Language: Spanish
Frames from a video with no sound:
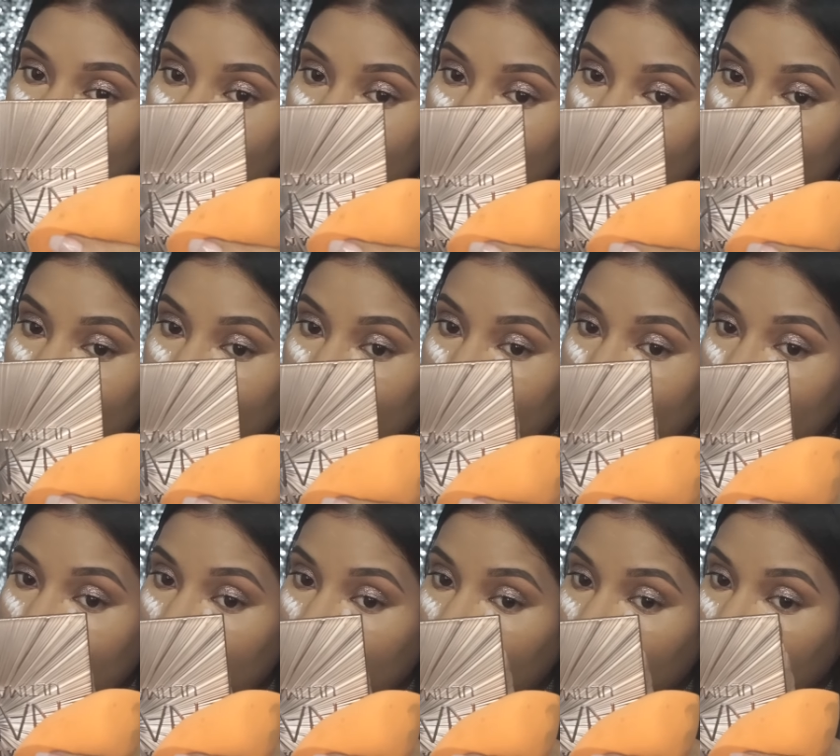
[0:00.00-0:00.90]
pausen este,
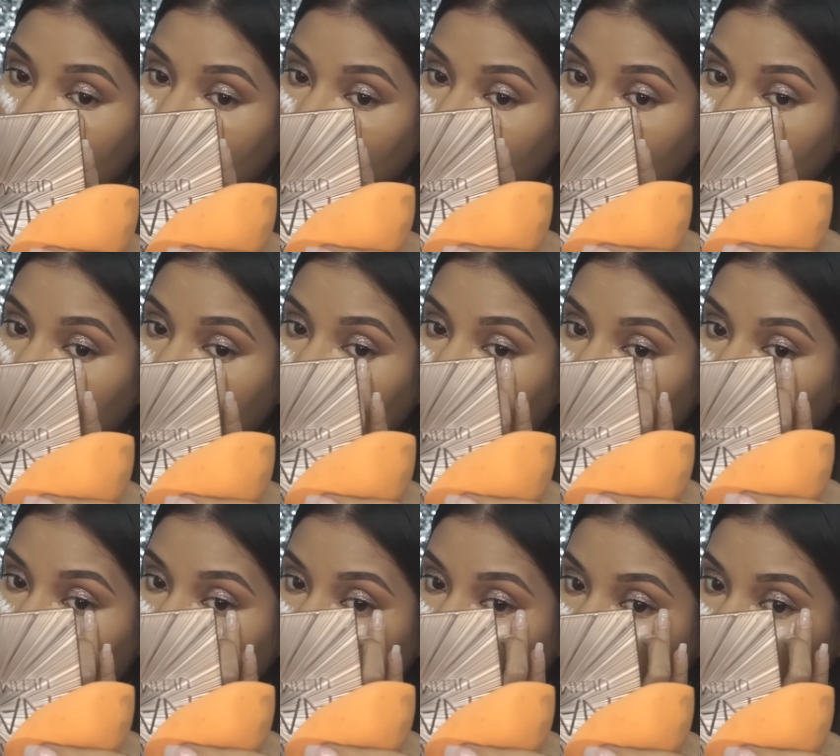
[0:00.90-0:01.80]
por favor.
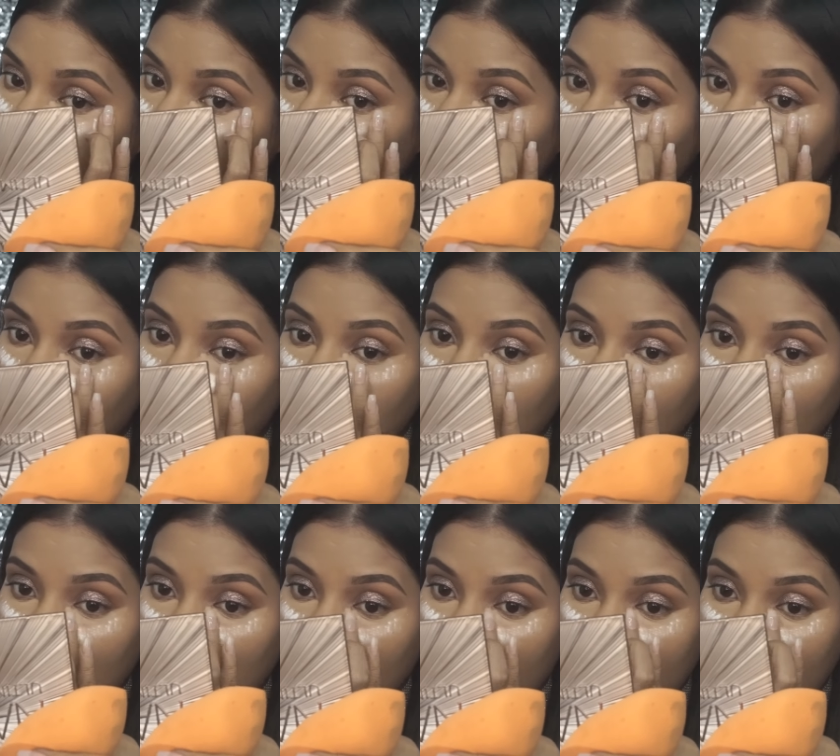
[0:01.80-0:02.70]
Vean y chequenlo.
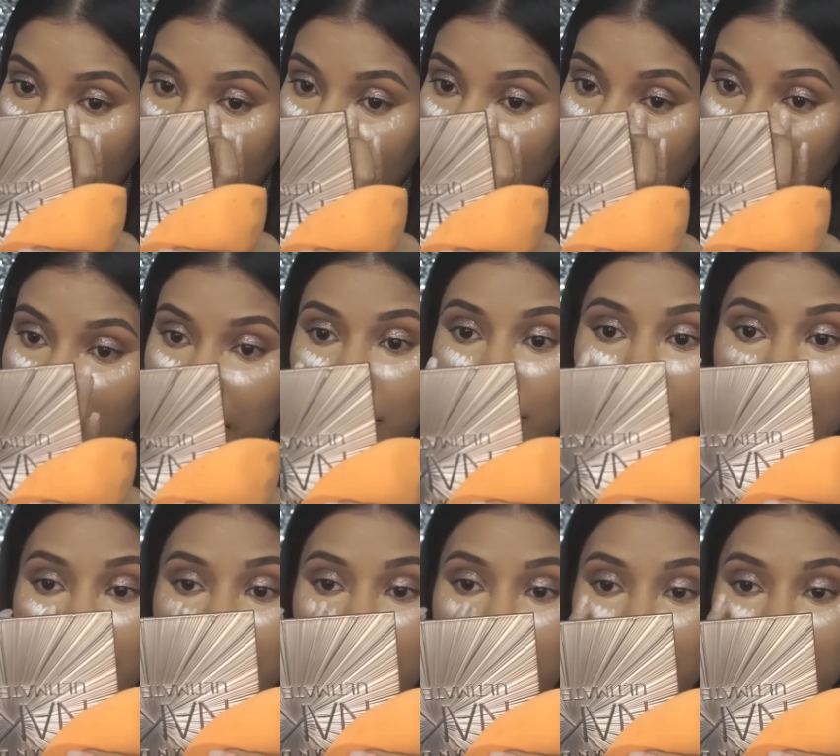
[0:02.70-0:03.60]
Les va a
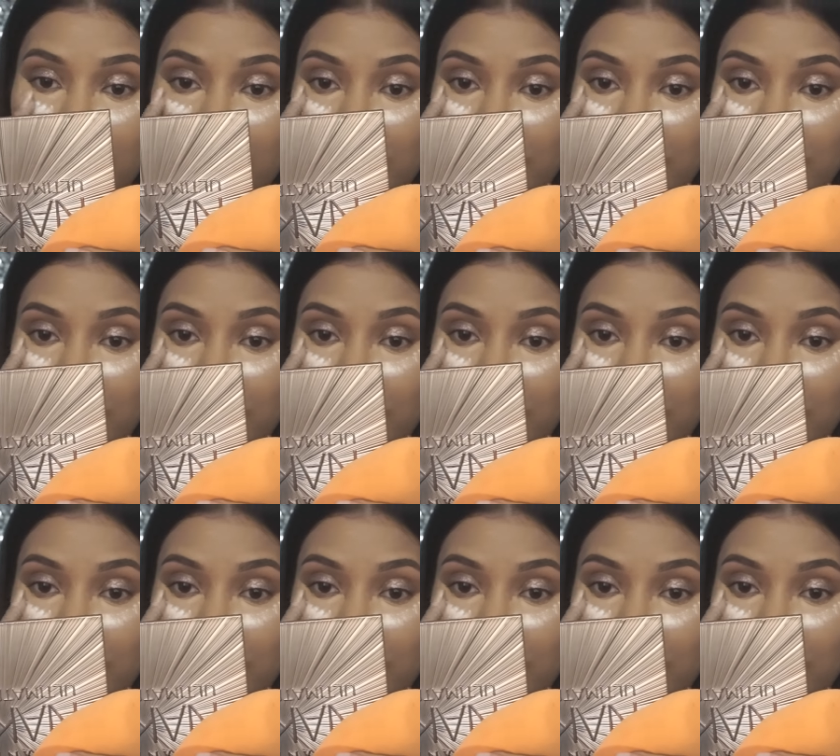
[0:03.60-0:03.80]
gustar.